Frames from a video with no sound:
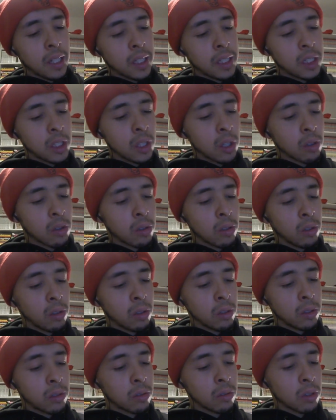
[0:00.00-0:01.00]
Hat sich auch
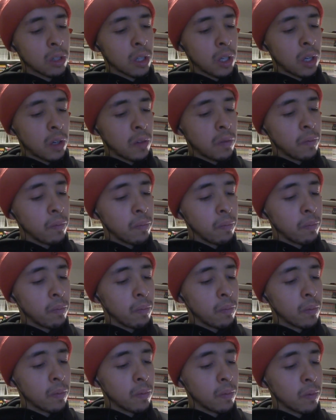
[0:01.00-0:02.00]
gelohnt zu
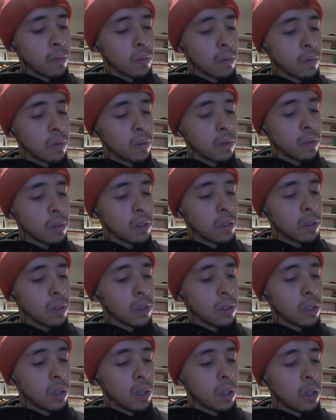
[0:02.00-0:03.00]
kaufen.
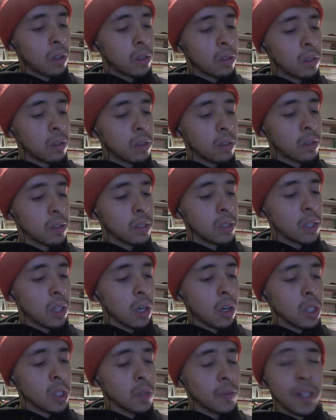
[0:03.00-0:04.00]
Auch
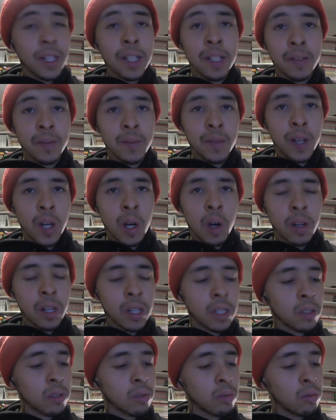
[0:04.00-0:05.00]
die Auswahl war
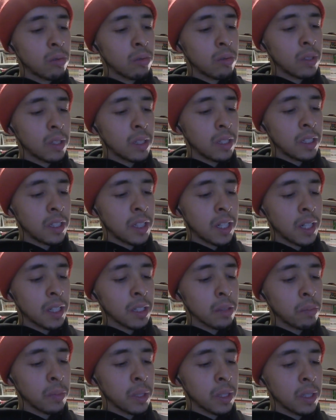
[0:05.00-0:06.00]
auch ganz gut. Ich
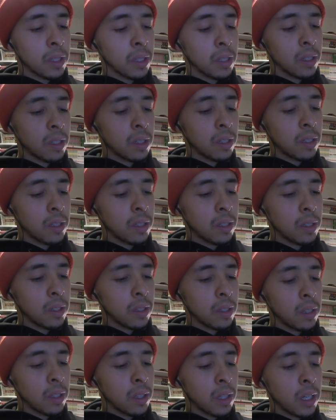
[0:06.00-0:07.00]
dachte mir,
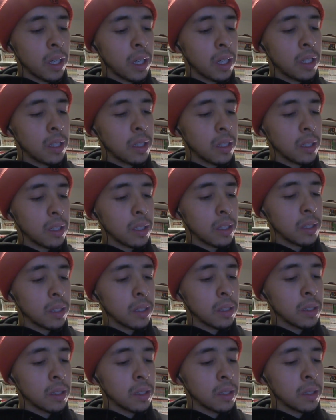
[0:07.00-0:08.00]
hey,
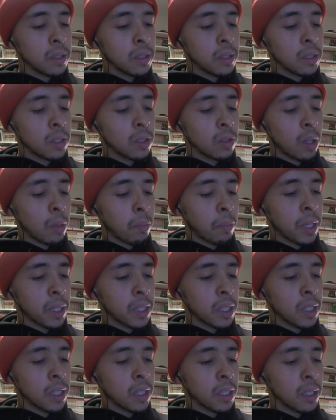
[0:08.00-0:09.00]
äh, so ein
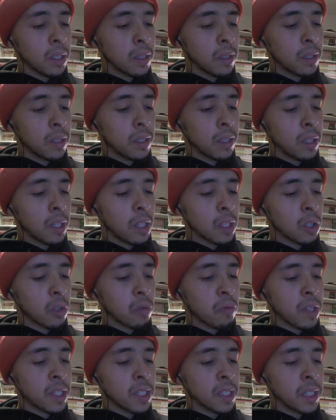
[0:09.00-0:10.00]
Manga
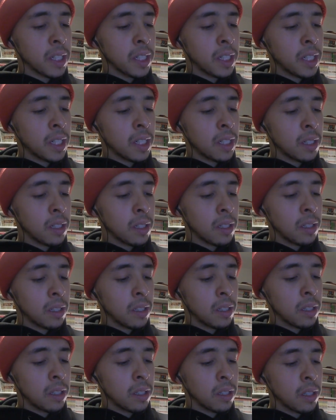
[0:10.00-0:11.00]
hat doch fast jeder.
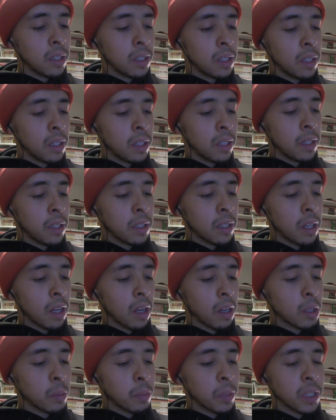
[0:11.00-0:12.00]

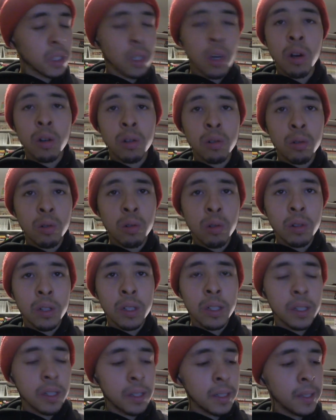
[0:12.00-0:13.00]
Da habe ich mir das auch
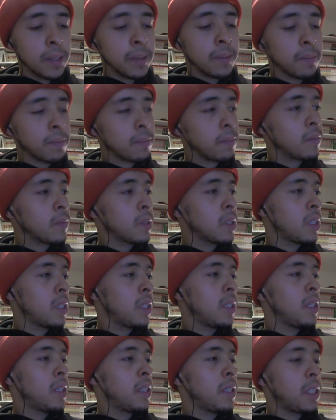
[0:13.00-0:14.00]
geholt. Ne?
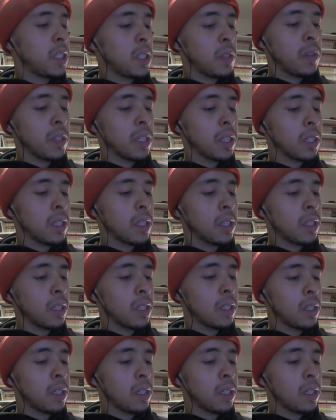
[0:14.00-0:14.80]
Deswegen